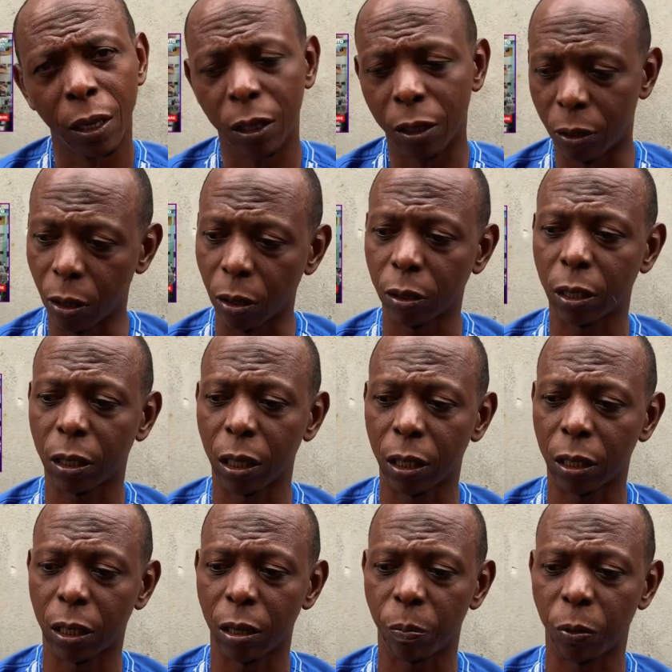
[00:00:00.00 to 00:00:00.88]
Donc
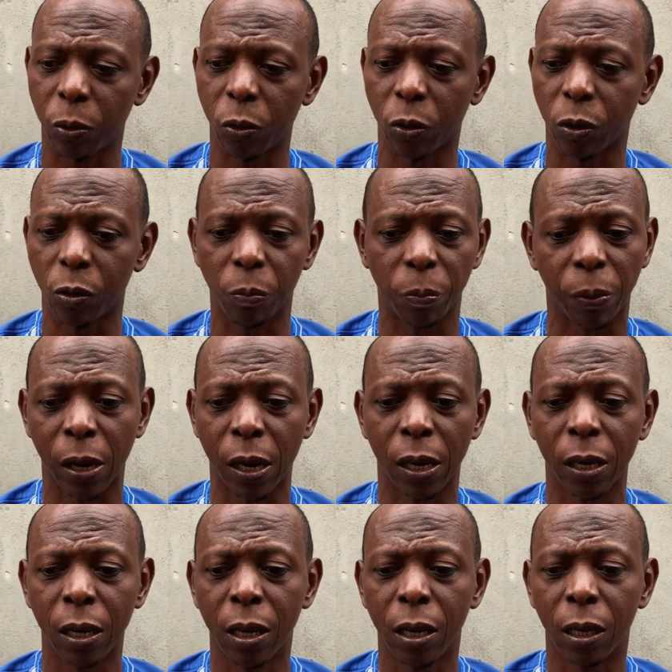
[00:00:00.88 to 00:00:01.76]
c'est
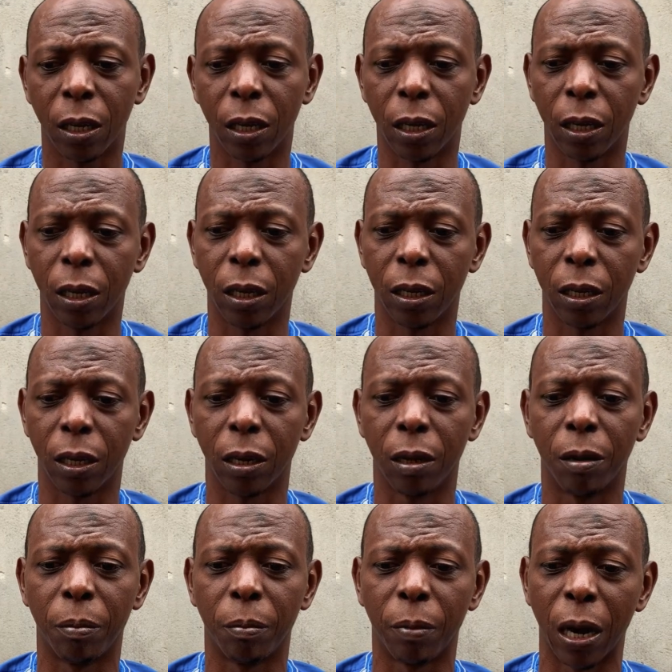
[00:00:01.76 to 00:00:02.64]
préoccupant
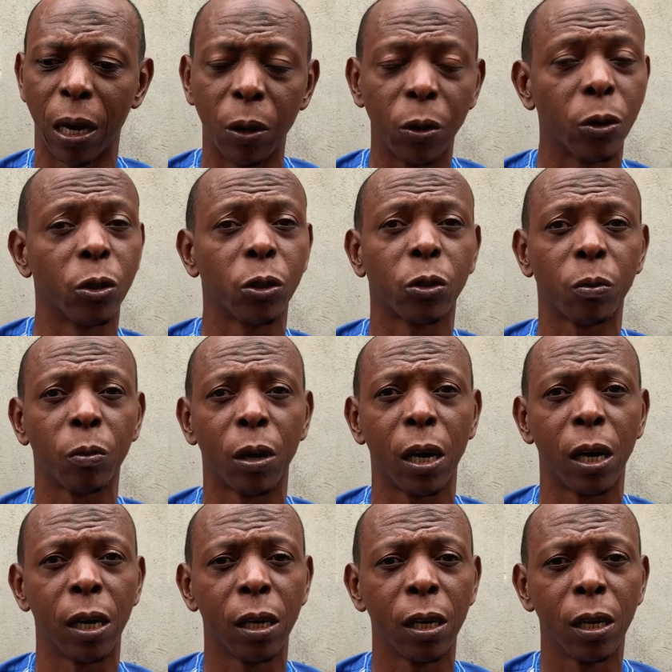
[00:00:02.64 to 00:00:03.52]
et
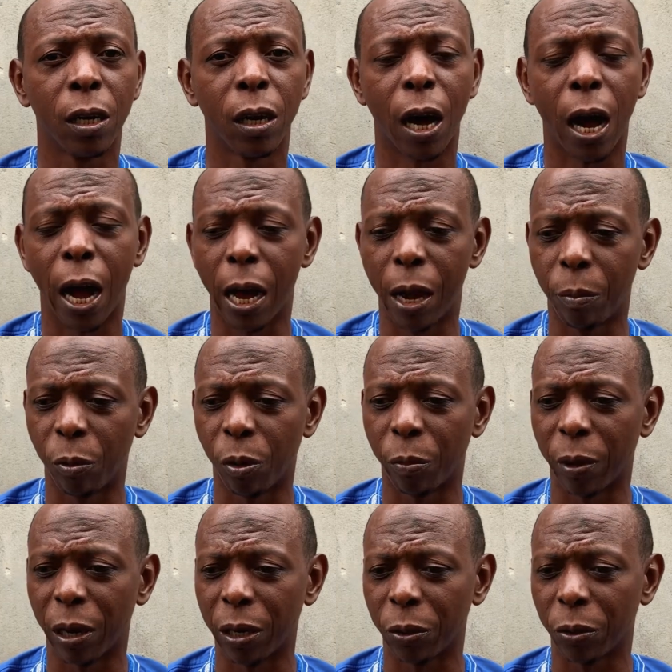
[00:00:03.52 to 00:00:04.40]
malheureusement, à un
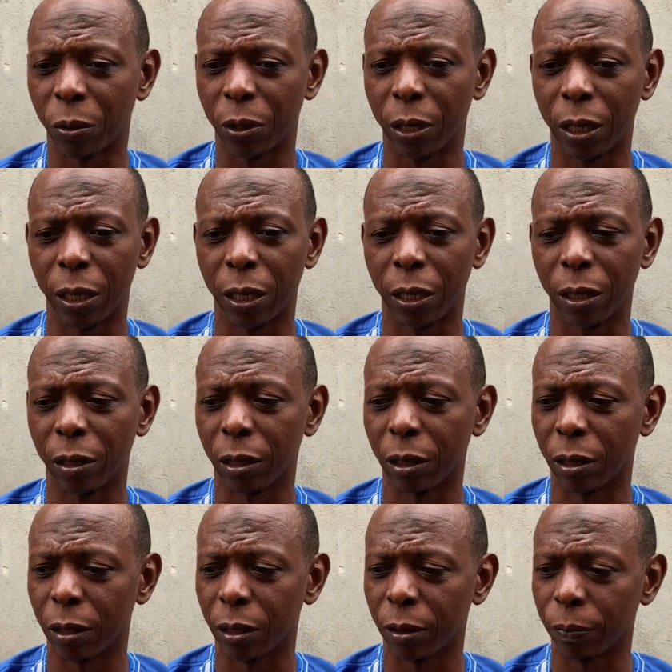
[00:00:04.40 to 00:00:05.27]
moment donné,
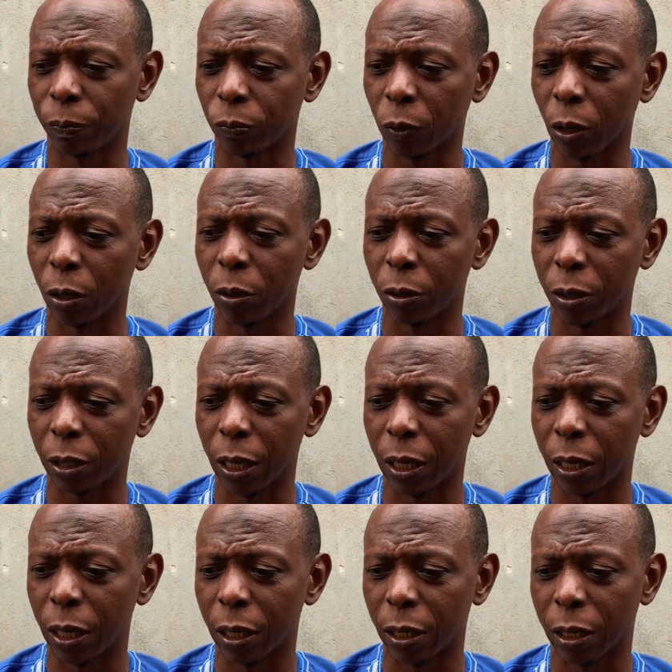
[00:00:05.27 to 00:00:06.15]
euh, le
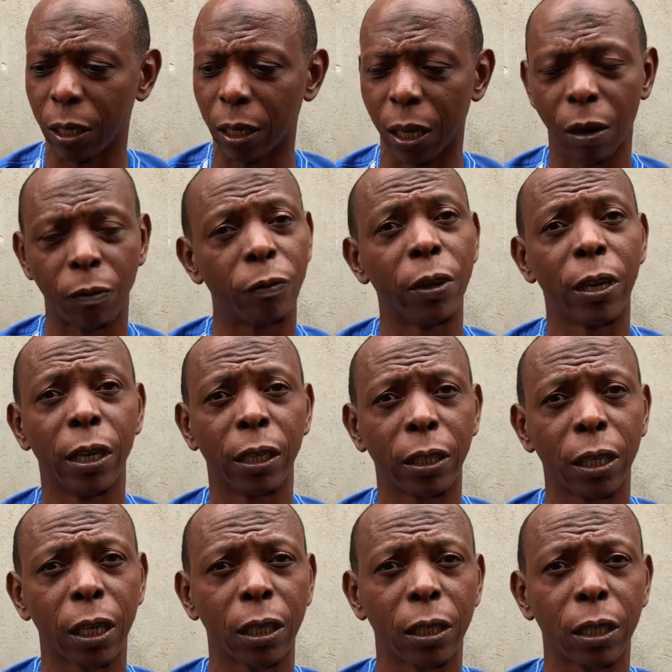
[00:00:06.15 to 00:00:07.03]
CNRD avait
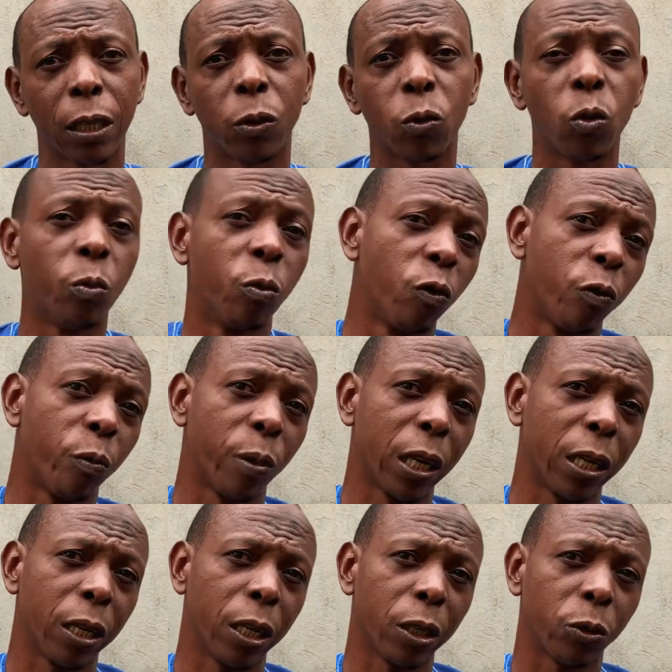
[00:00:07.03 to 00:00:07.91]
interdit tout
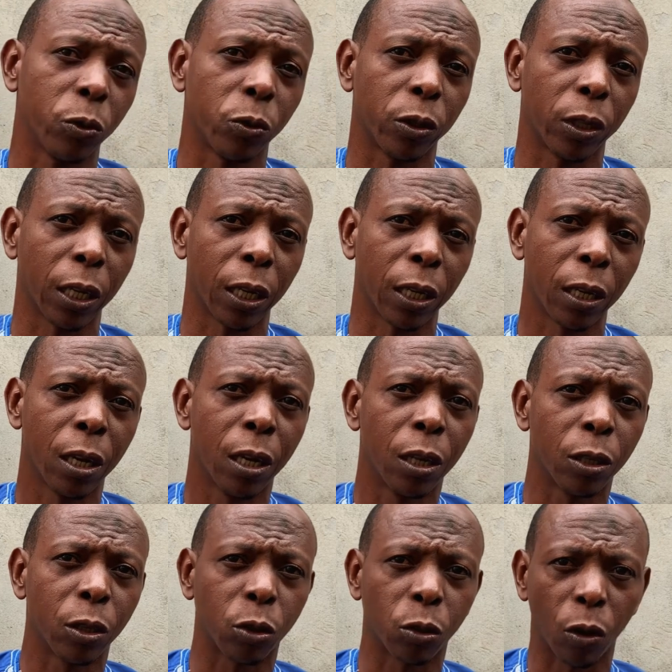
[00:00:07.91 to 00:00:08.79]
mouvement de soutien,
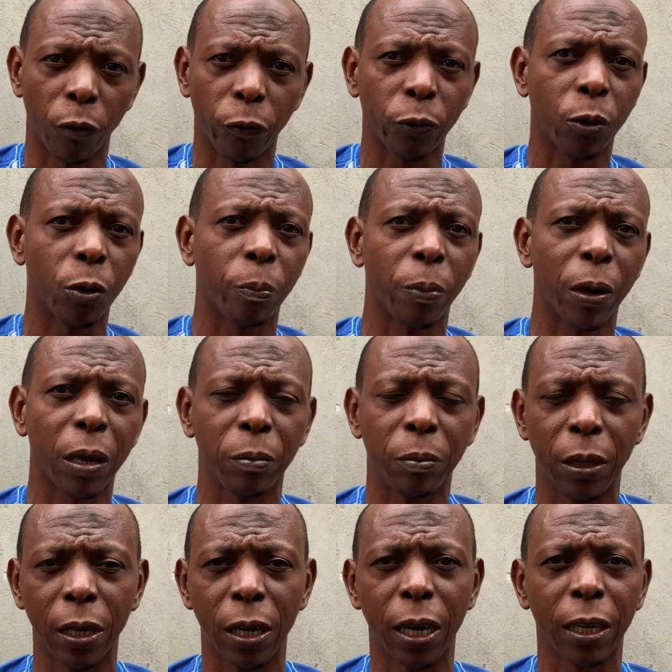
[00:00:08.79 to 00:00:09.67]
sauf que par
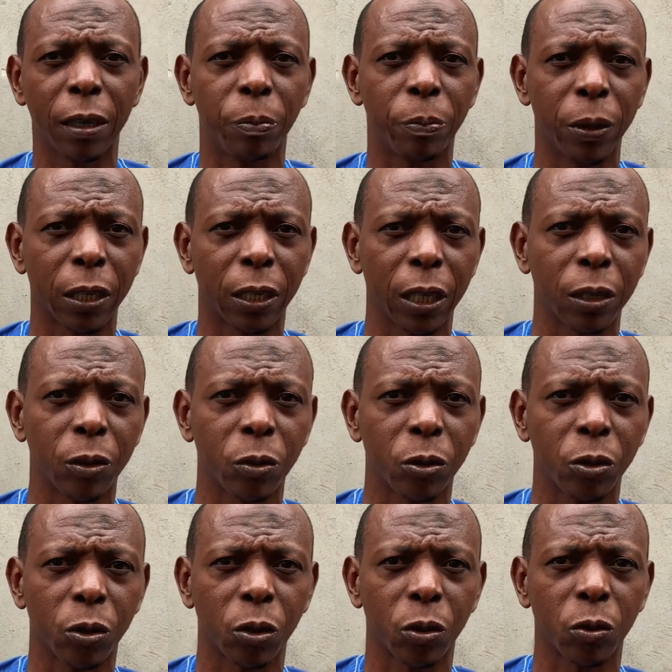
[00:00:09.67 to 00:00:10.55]
miracle, peut-être
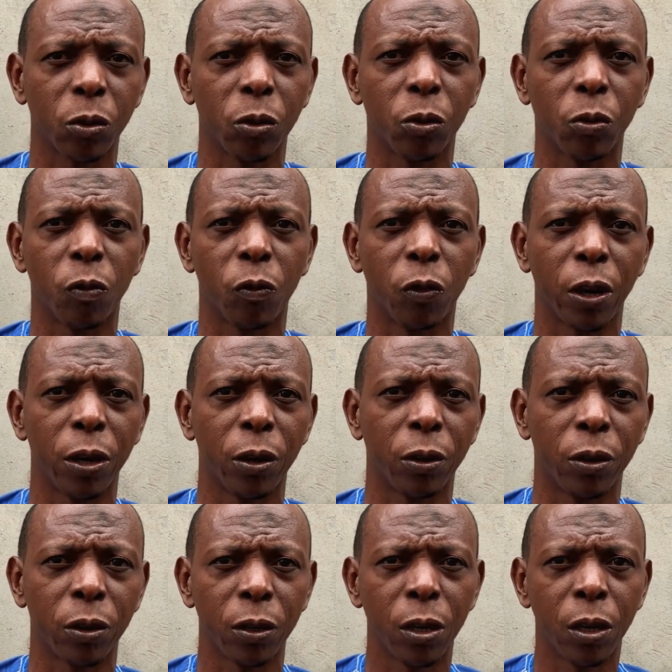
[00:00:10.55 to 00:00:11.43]
aujourd'hui, nous
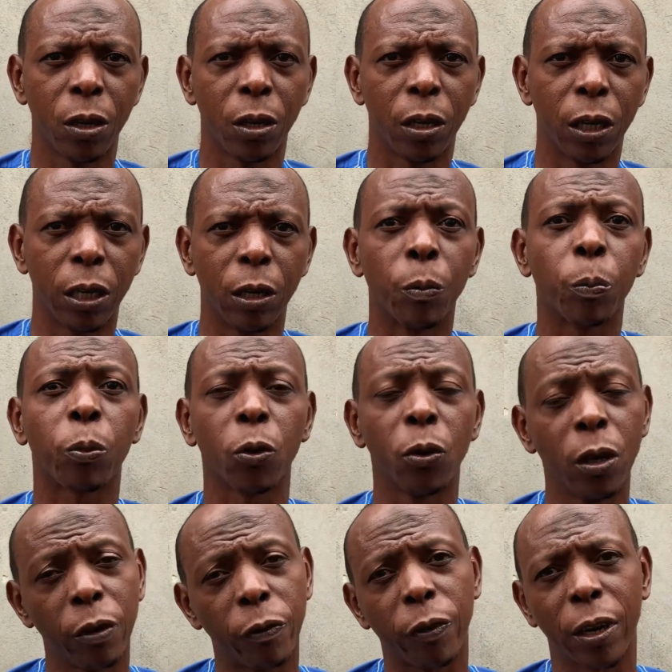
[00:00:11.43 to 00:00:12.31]
voyons une
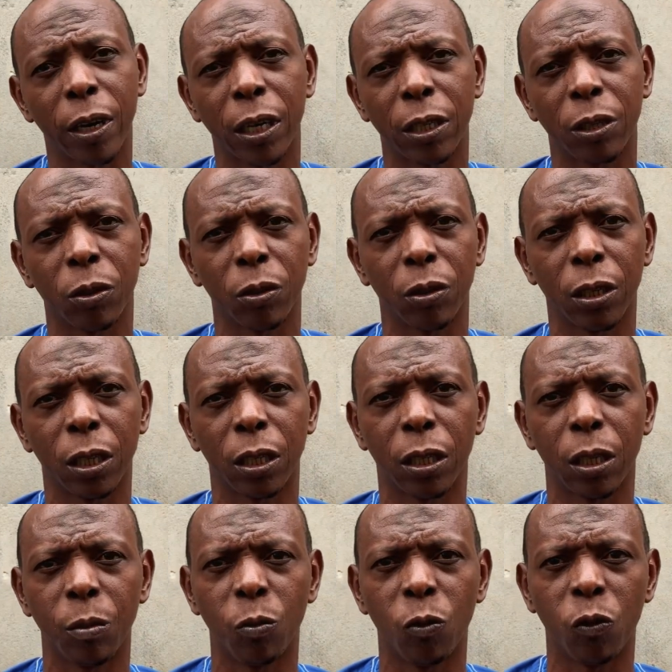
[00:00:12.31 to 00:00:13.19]
prolifération de
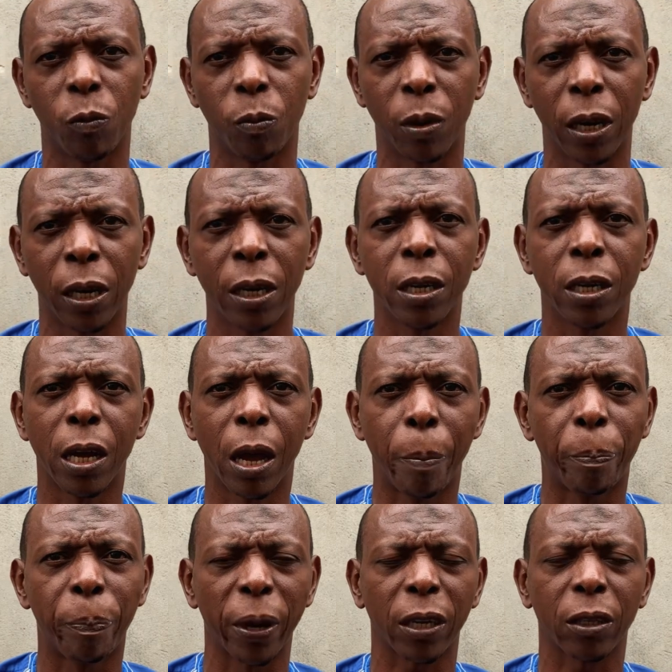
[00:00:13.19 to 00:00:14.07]
ces mouvements et
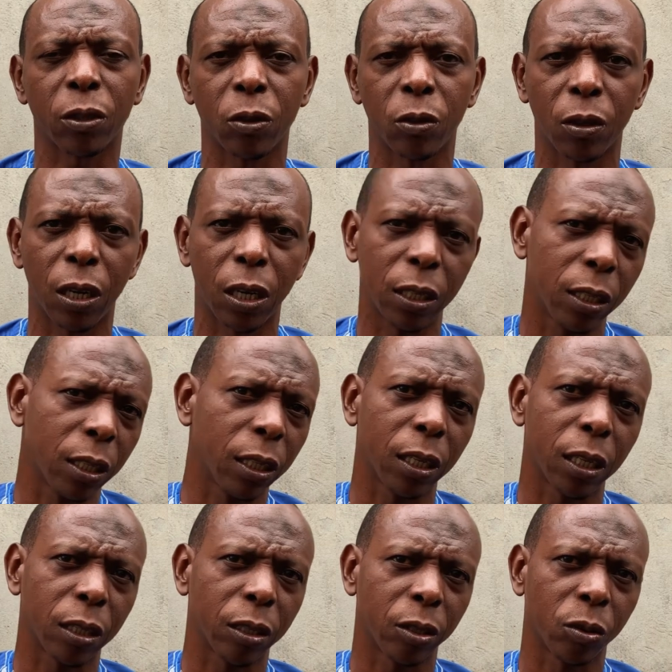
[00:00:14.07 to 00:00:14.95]
personne n'en dit
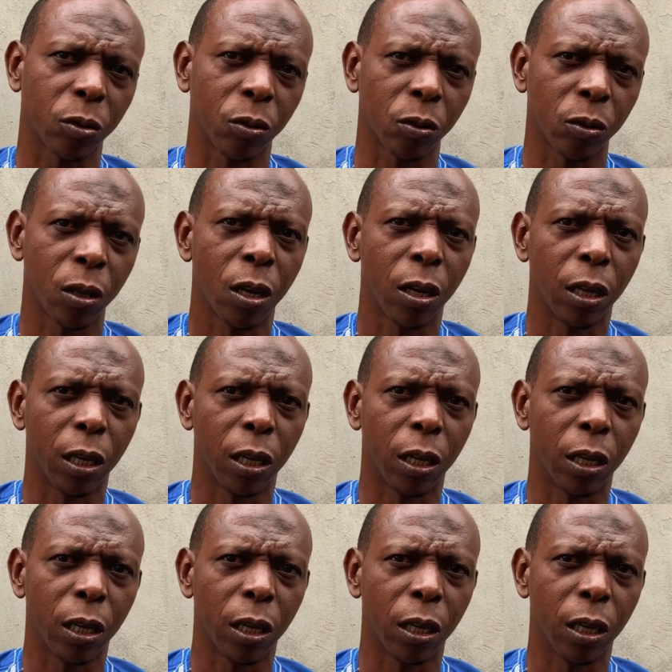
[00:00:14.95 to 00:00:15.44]
quelque chose.